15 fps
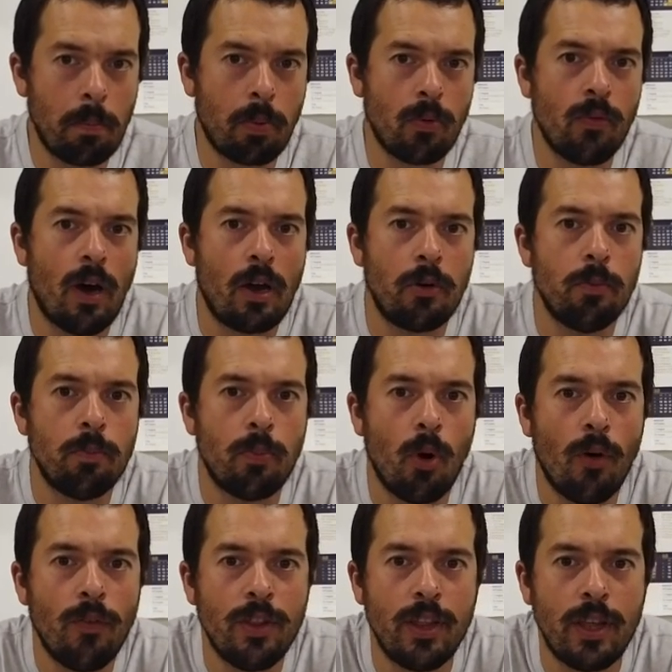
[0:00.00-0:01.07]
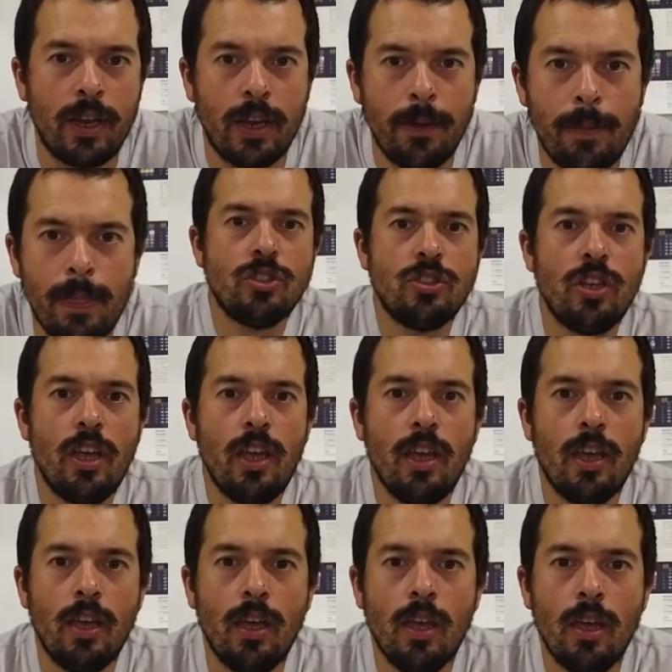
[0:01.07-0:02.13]
provare un po' a vedere
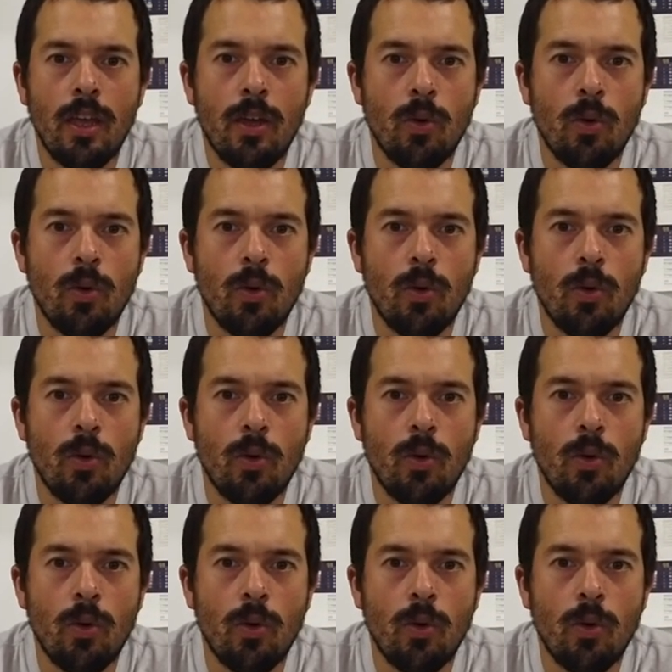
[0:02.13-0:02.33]
se